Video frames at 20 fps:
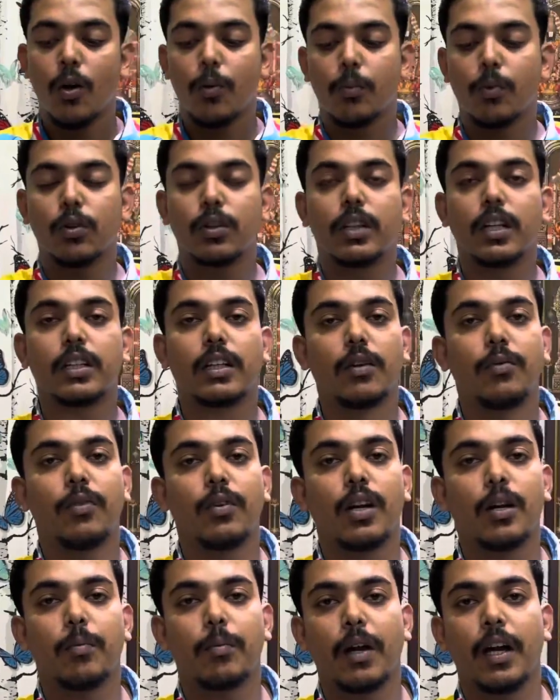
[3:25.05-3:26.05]
প্রত্যেকটা
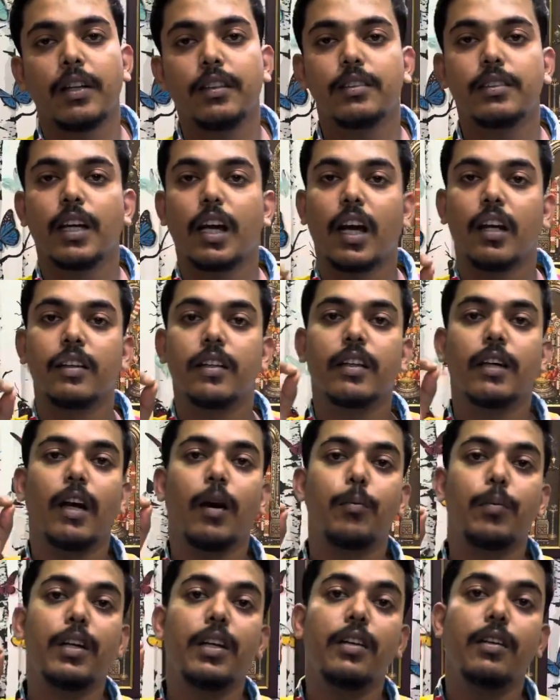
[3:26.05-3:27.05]
ফোনের প্রাইস সেখান থেকে
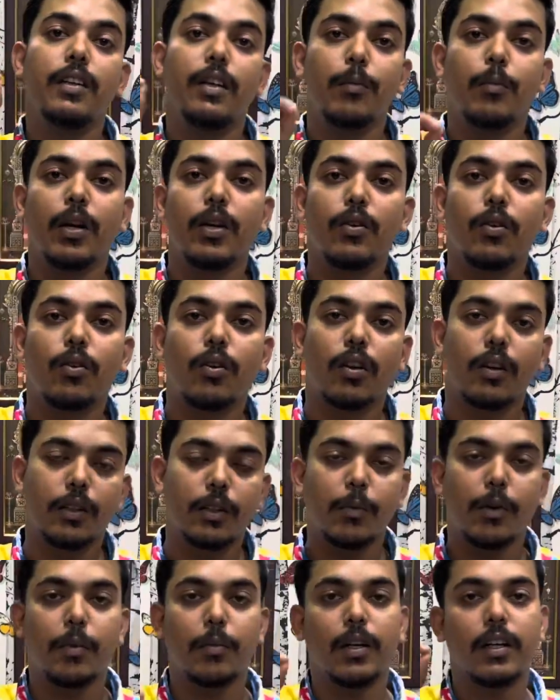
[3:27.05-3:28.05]
আপনি ইএমআইও e
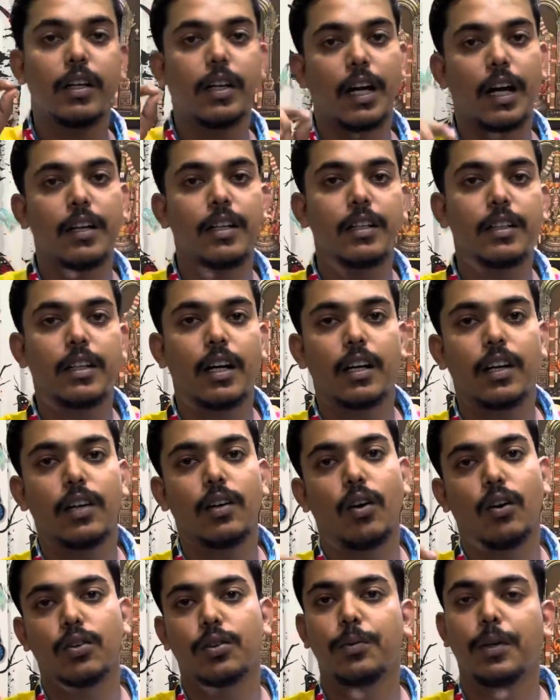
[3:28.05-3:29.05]
করাতে পারবেন ক্রেডিট কার্ডে
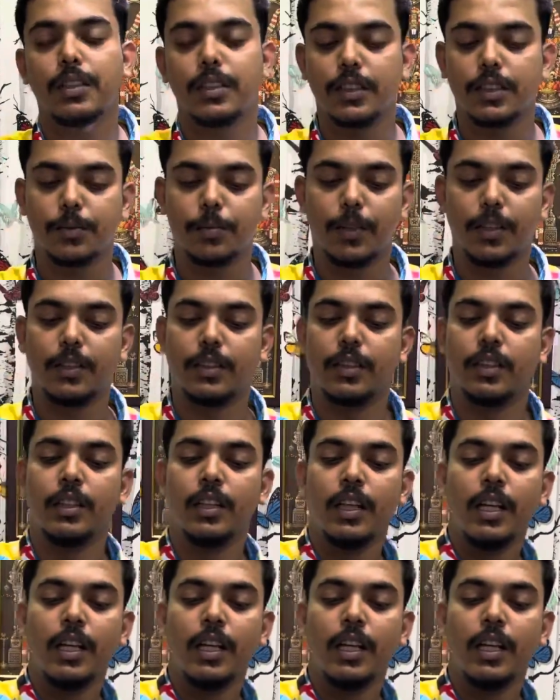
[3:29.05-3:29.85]
অথবা জেস্ট মানিতে